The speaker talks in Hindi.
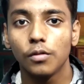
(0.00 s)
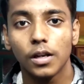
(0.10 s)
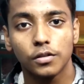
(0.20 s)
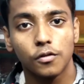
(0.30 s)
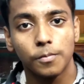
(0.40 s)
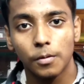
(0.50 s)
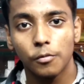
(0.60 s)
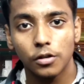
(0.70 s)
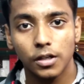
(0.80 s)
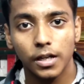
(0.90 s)
गूगल इसको
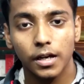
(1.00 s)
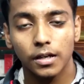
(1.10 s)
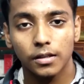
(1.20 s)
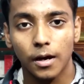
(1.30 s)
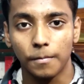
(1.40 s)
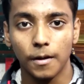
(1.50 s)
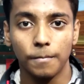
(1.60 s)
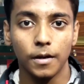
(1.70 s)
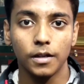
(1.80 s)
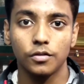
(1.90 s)
प्रमोट नहीं करता अपने
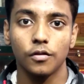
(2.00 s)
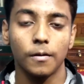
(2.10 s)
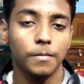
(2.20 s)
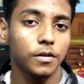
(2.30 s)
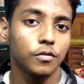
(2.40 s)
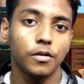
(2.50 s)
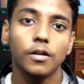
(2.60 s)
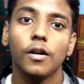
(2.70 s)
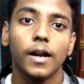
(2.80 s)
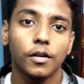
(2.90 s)
प्ले स्टोर अपने जो
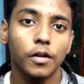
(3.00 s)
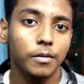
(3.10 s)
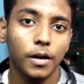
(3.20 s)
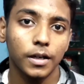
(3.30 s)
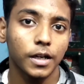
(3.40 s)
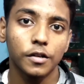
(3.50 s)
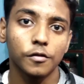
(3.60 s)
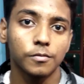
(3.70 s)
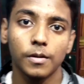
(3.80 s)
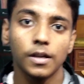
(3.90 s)
एंड्रॉयड मार्केट है
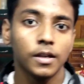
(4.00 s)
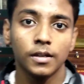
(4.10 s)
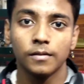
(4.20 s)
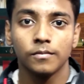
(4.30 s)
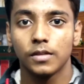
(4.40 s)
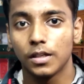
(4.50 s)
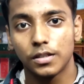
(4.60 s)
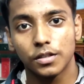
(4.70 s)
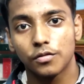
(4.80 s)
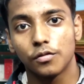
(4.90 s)
उसमें ये
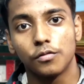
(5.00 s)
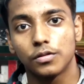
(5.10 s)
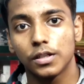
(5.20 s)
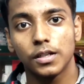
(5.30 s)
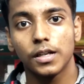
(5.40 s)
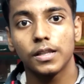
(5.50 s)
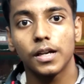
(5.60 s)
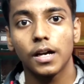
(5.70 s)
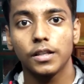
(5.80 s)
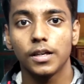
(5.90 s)
चीज़ को घुसने नहीं
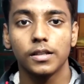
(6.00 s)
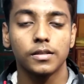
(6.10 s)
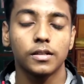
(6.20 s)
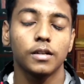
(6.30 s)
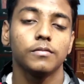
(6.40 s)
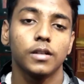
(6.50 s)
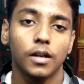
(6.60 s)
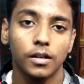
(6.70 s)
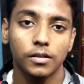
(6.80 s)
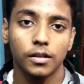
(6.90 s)
देगा ये इसके टर्म्स एंड
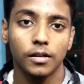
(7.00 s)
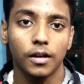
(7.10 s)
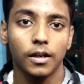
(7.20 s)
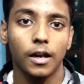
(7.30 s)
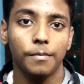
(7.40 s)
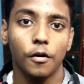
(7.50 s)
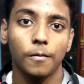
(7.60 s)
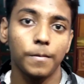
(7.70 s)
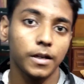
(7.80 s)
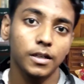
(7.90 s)
कंडीशन के खिलाफ है और
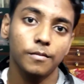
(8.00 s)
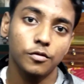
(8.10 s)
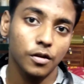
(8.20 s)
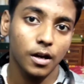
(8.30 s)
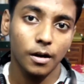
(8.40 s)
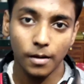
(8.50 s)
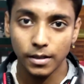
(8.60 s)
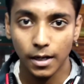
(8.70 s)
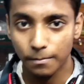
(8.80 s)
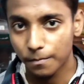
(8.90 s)
पेटीएम जो है
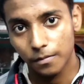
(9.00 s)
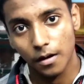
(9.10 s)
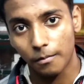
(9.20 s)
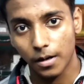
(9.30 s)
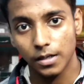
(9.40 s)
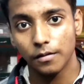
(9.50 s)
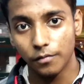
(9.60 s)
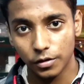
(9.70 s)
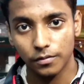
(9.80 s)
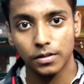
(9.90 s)
हमारी ऐप हमारी
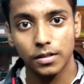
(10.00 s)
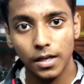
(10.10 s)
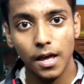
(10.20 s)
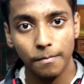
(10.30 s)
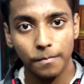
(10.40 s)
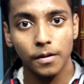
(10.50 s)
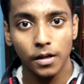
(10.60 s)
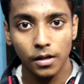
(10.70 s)
विश्वसनीय ऐप